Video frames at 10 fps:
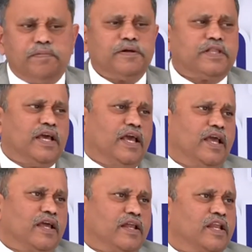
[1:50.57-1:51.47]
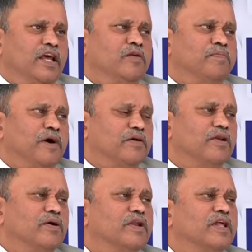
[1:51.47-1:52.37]
కాకపోతే నేను
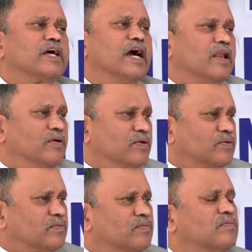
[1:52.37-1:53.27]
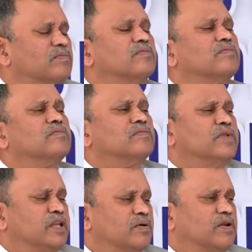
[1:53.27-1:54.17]
పదవిలో ఉన్నంతకాలం
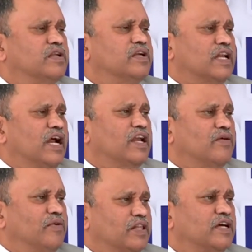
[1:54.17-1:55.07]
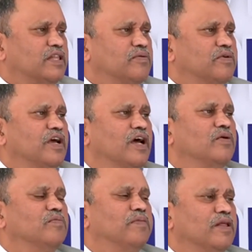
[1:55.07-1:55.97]
దీని గురించి ఇట్లాంటి వ్యక్తిగత
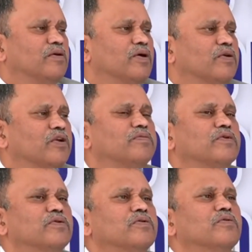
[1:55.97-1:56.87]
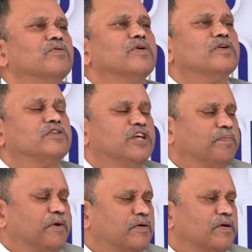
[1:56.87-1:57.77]
విషయాలు పదవిలో ఉన్నప్పుడు
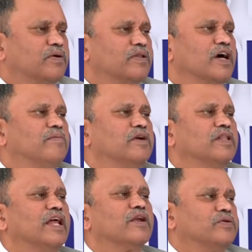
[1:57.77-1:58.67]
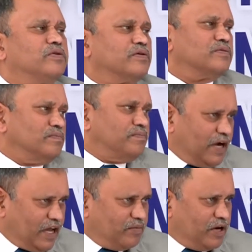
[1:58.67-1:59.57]
చేపట్టకూడదు కాబట్టి దాన్ని కొంచెం
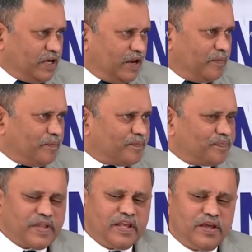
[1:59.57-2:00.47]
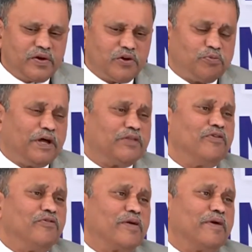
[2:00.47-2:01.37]
పక్కన పెట్టాను ఈరోజు
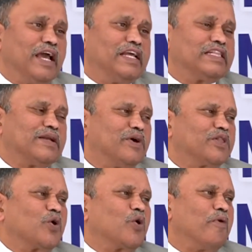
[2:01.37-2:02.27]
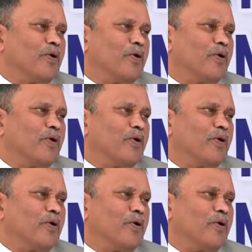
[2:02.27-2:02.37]
పదవి విరమణ అయిన తర్వాత ఒక